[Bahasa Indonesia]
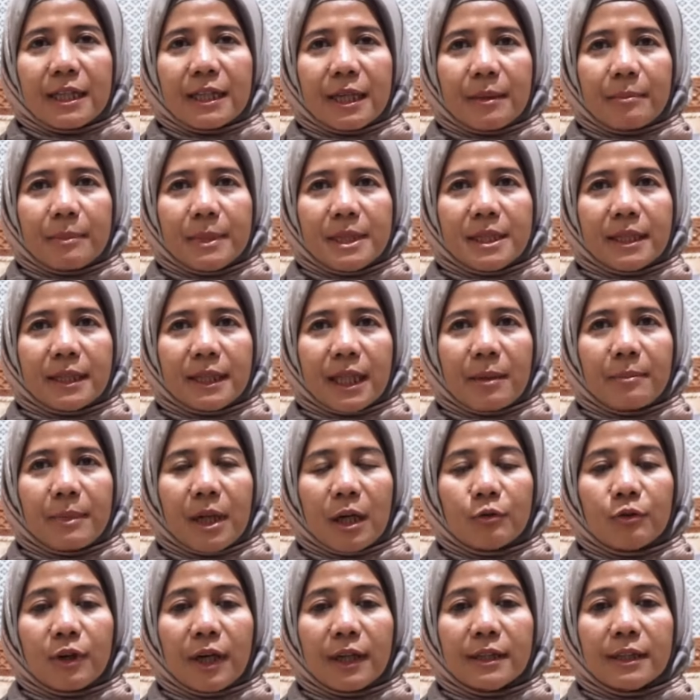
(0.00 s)
Tapi setelah
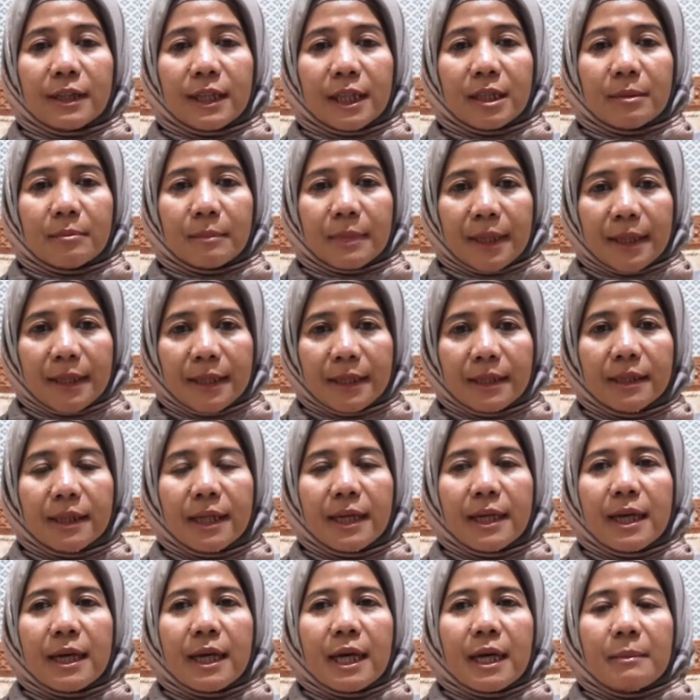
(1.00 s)
melakukan treatment
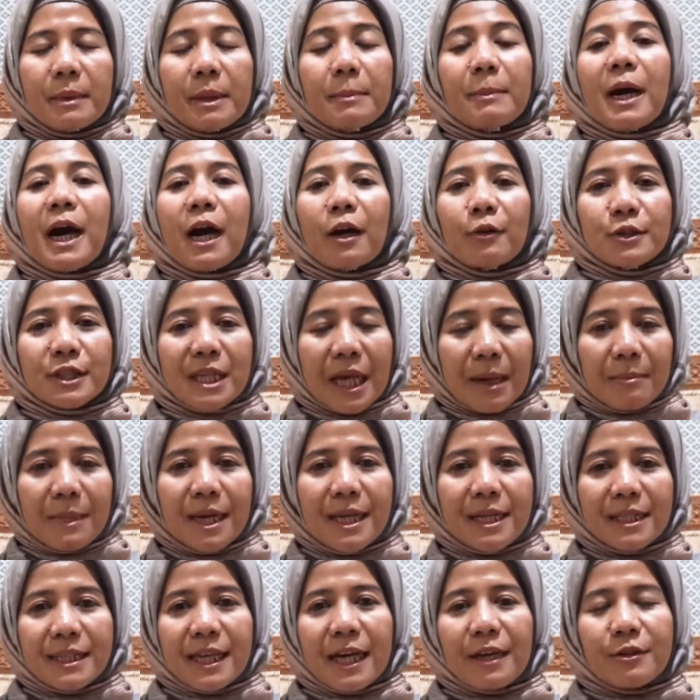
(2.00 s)
memang harus
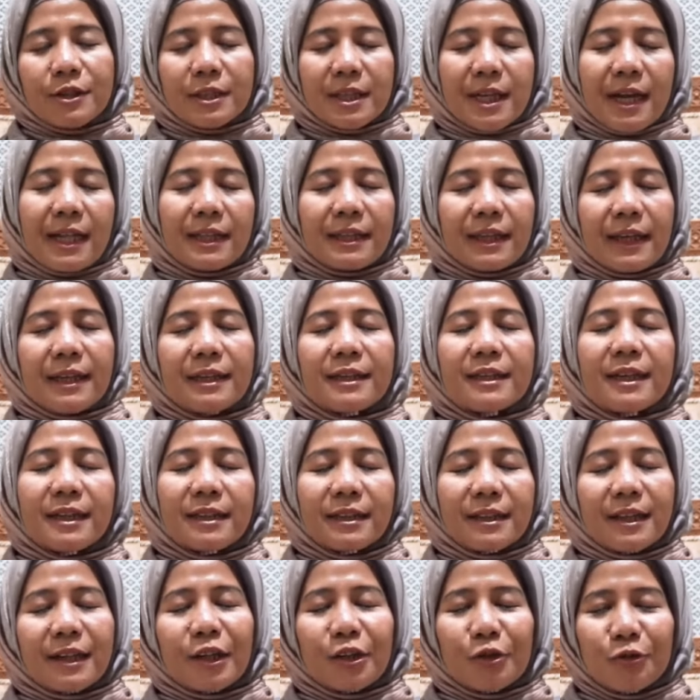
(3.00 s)
sabar sih harus teraten
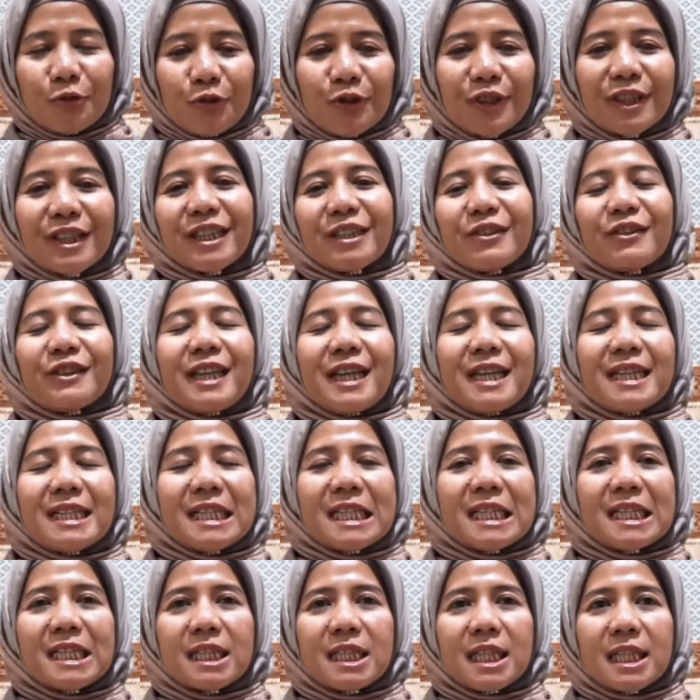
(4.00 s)
dan tekun gitu
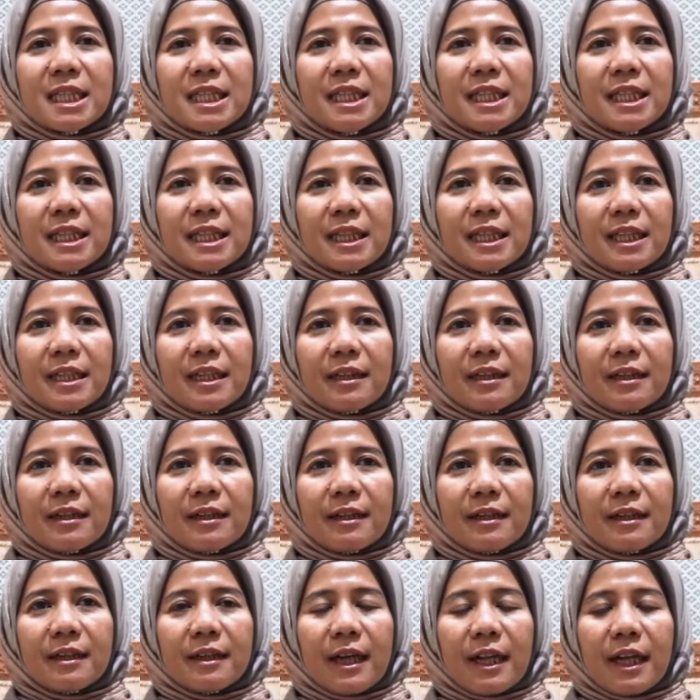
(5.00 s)
tadi. Jadi
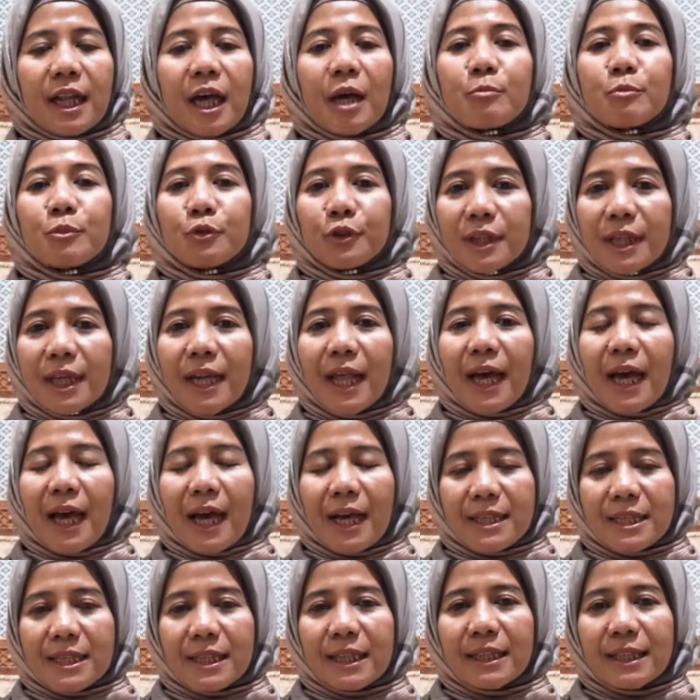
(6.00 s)
uh, alhamdulillah
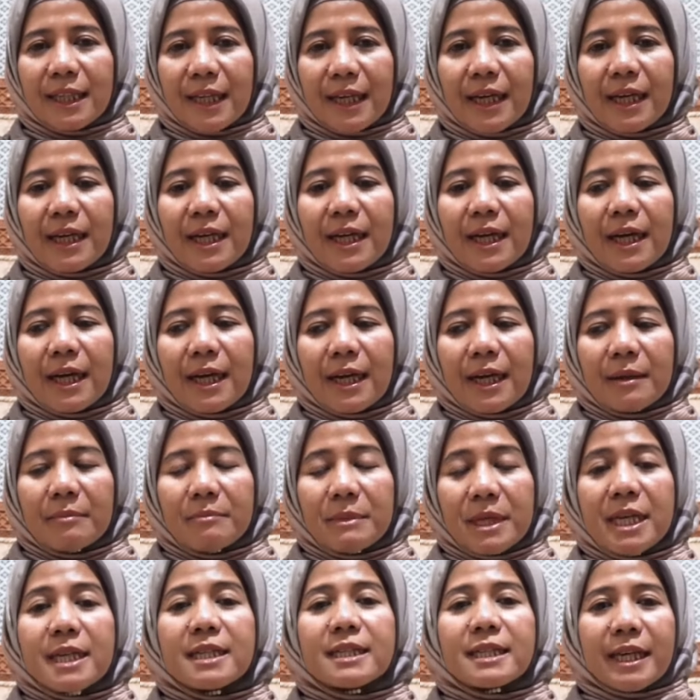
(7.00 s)
hasilnya
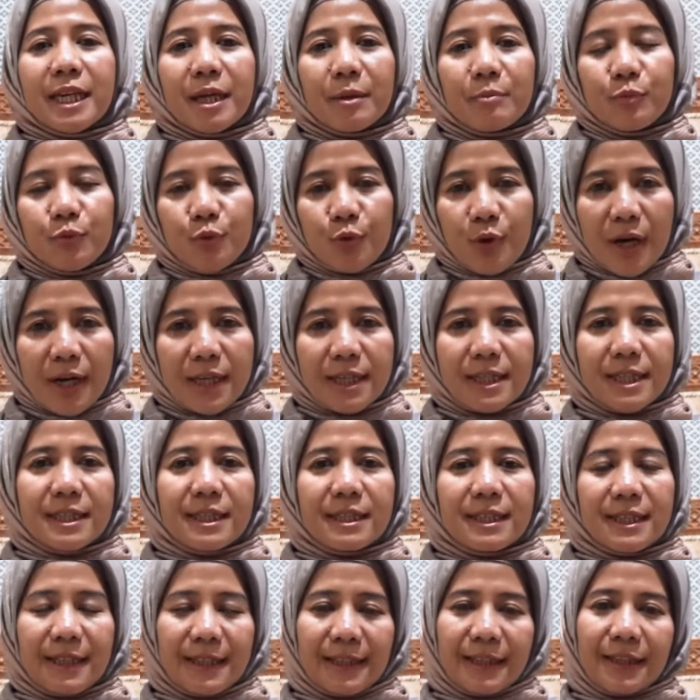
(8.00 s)
bikin saya
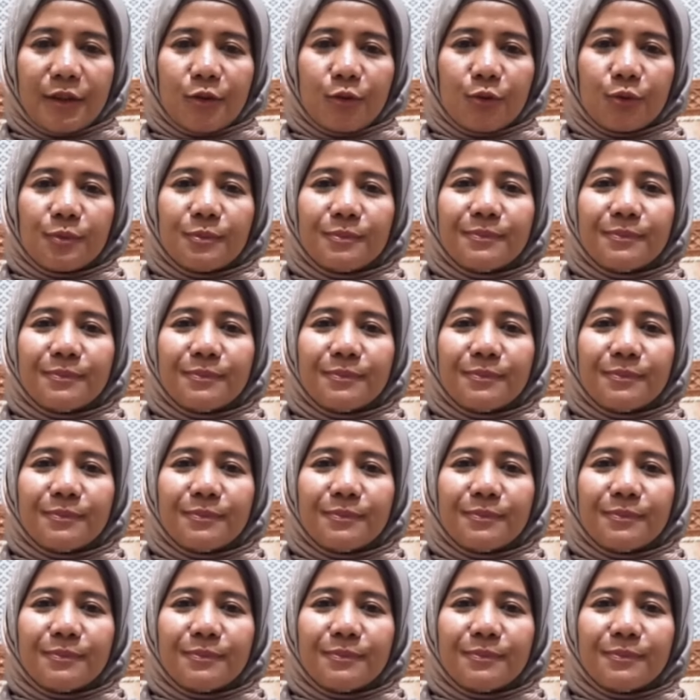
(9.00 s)
puas. Gitu.